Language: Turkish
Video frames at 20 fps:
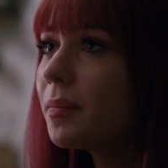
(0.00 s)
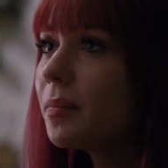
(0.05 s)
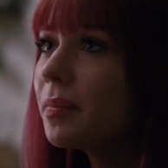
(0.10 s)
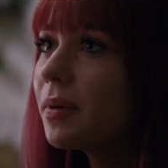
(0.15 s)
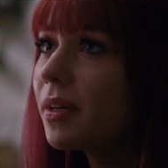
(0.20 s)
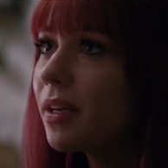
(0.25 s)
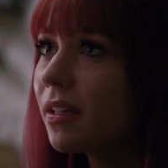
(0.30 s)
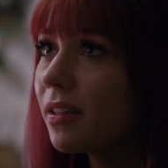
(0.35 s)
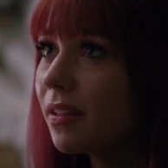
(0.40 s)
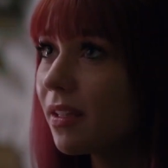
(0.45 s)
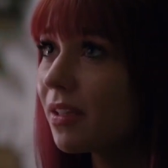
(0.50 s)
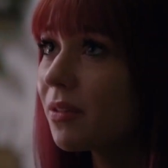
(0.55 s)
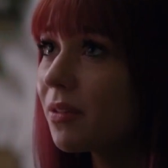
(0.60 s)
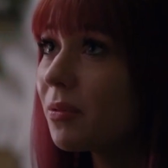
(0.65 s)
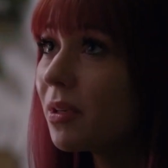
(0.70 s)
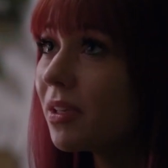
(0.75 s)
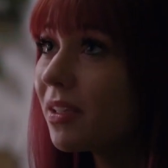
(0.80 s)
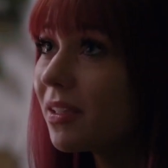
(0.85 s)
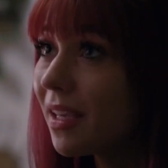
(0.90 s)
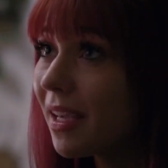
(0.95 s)
fotoğraflar
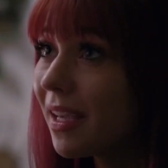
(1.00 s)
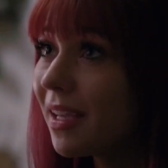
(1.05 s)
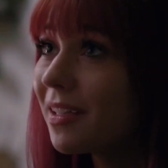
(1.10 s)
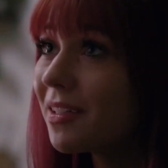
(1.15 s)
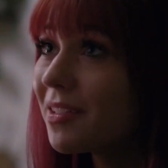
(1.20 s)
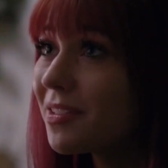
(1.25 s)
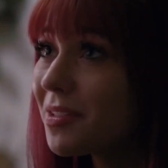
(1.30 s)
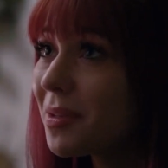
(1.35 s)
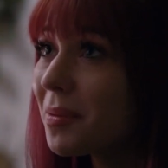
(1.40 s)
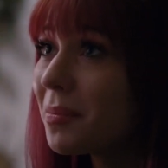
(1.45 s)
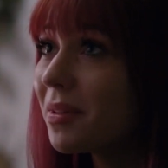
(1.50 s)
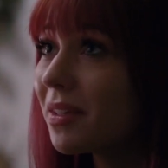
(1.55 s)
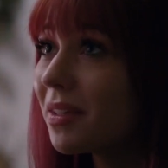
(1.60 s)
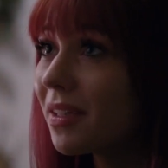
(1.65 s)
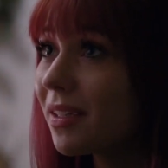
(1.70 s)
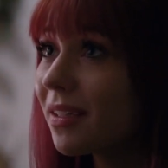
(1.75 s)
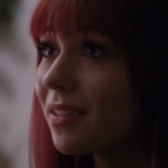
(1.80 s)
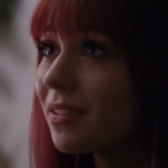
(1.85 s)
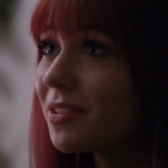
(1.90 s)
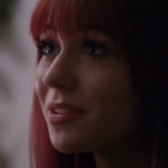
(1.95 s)
geliyordu, çekimlerden
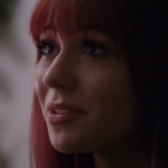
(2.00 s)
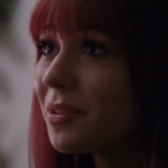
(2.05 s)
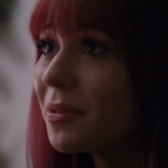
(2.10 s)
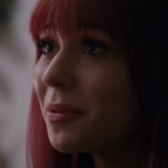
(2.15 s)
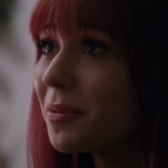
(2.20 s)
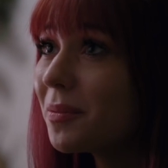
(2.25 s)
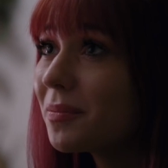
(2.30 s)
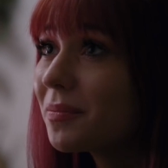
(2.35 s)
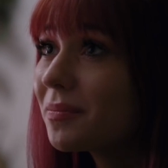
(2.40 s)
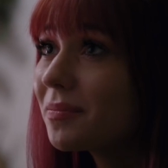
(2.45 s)
resimler atılıyordu,